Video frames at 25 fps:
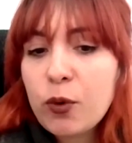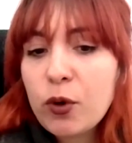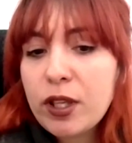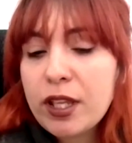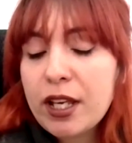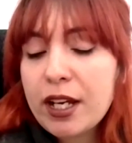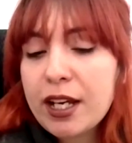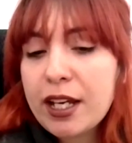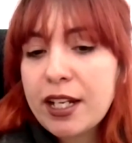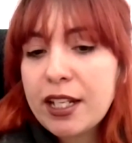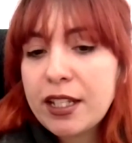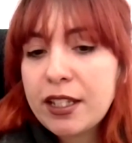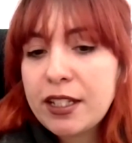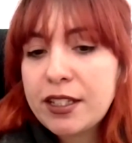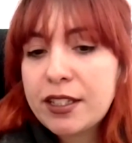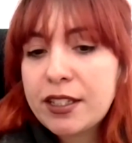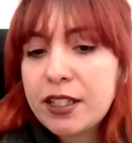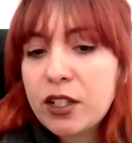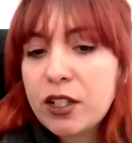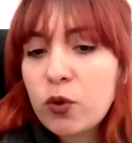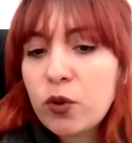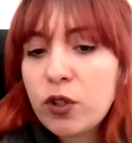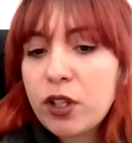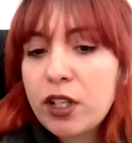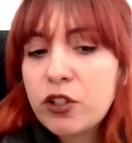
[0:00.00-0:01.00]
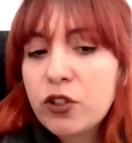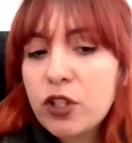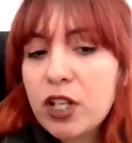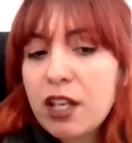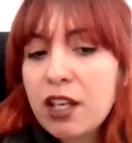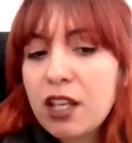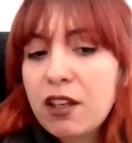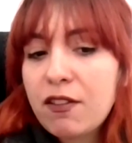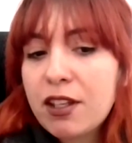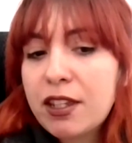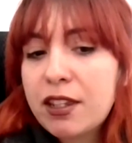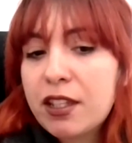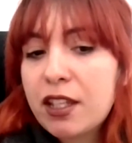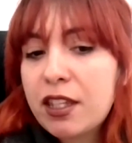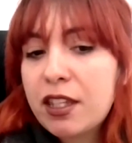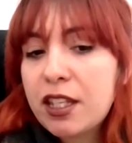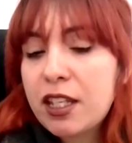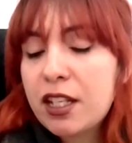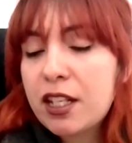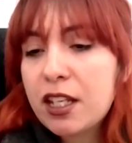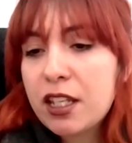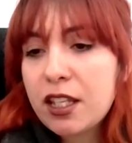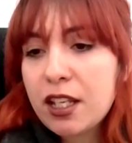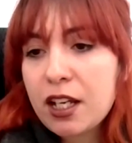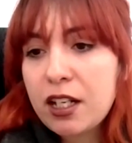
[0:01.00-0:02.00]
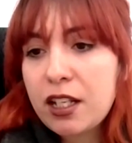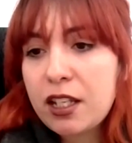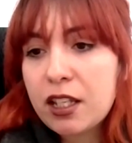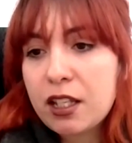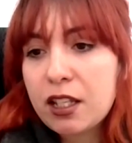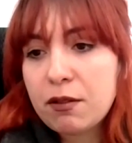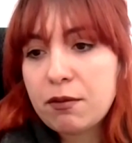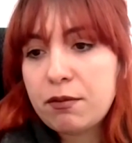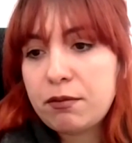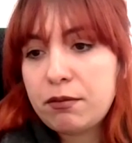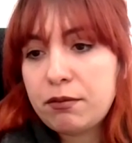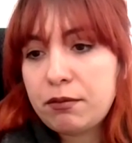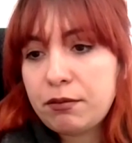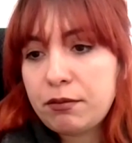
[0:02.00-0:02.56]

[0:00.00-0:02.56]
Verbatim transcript: pueda garantizar un derecho a la vivienda digna y de calidad.